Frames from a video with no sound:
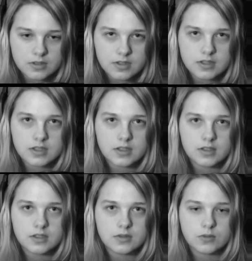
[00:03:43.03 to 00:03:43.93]
dass ich hier
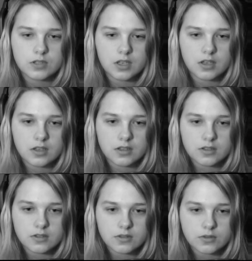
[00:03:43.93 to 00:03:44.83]
nicht total,
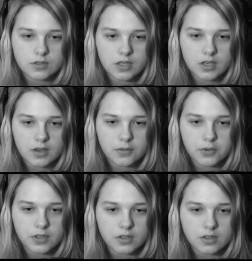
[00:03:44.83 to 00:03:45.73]
totale
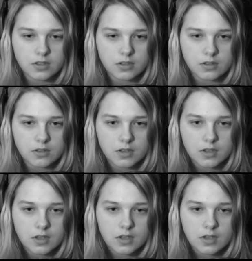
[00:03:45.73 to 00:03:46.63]
Anfälle kriege.
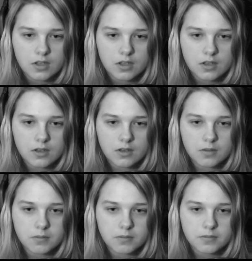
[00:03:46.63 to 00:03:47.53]

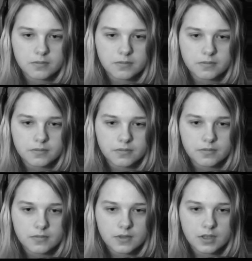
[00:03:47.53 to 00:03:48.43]
Ähm,
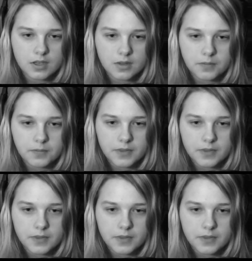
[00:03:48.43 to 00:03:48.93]
ja.